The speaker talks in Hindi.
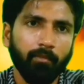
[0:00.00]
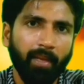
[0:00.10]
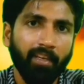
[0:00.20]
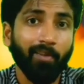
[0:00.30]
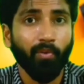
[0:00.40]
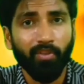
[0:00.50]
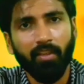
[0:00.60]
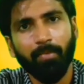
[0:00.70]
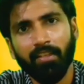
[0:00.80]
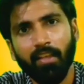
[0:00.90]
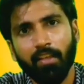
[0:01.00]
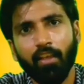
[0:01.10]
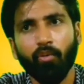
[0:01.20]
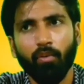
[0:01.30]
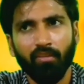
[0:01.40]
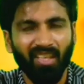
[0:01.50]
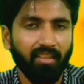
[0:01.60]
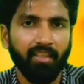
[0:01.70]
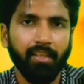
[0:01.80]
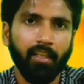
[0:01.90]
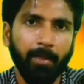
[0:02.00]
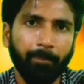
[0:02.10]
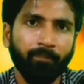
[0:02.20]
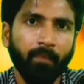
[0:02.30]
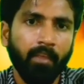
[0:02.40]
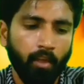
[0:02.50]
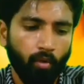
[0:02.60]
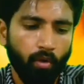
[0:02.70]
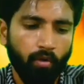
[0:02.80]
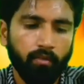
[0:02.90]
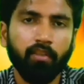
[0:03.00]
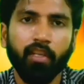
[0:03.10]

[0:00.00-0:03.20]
महंगाई बहुत ज़्यादा बढ़ जाती है लोग तंग आ जाते हैं लोग